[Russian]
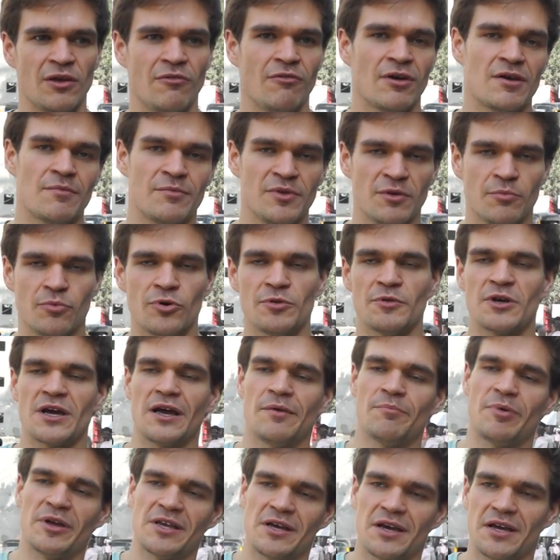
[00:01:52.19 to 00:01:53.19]
и вам не будет
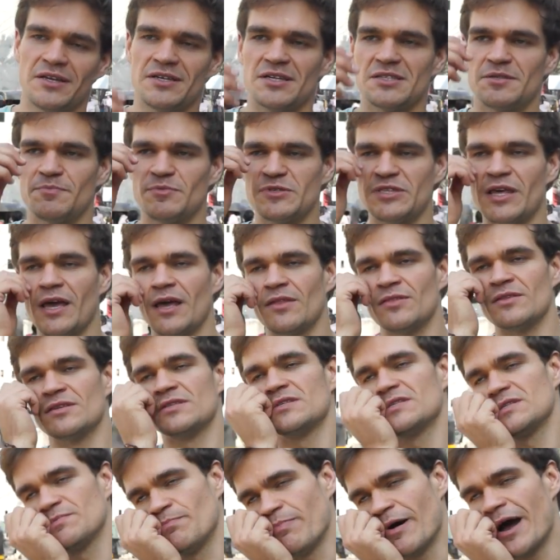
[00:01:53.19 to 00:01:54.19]
хотеться постоянно
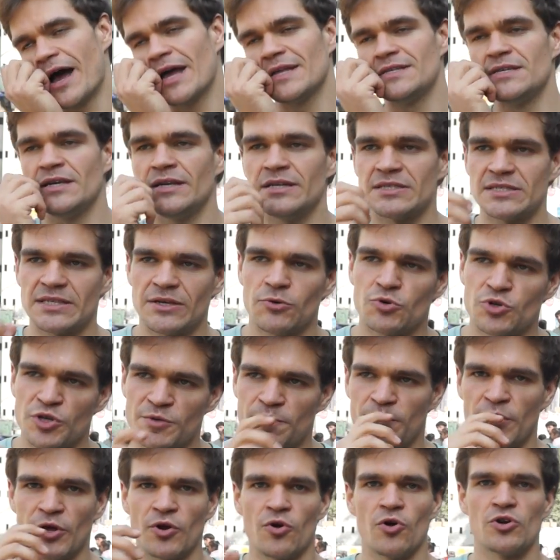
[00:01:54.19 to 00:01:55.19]
спать или
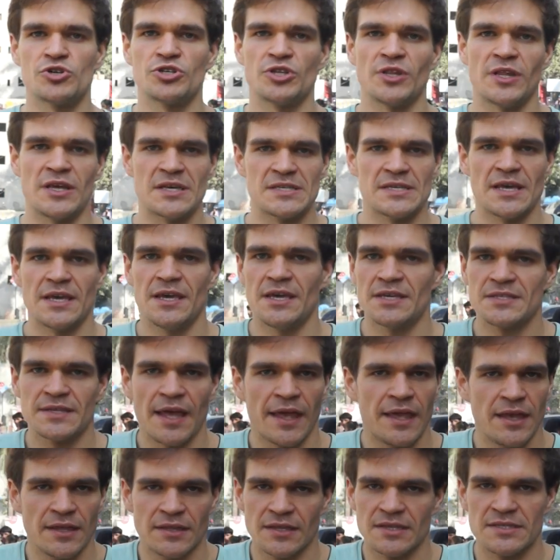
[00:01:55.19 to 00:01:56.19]
скушать пирожные, заесть
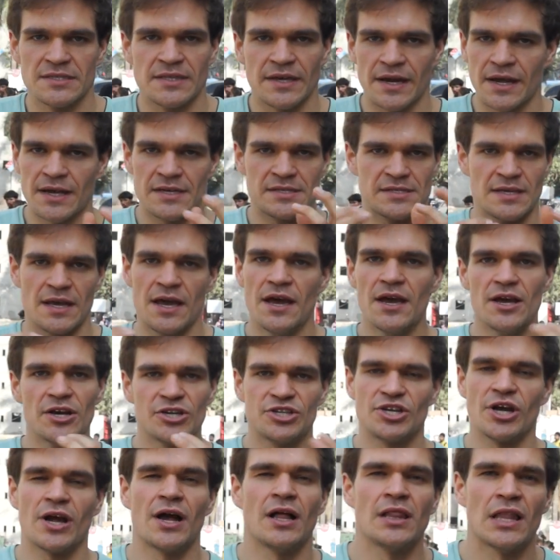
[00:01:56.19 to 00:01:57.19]
какие-то стрессы
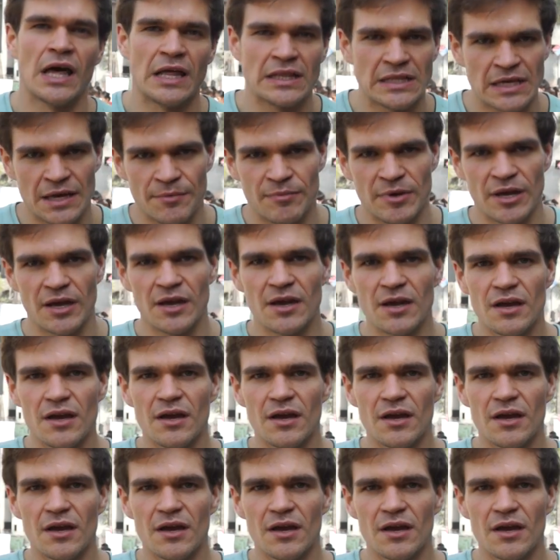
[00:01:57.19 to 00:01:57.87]
шоколадками.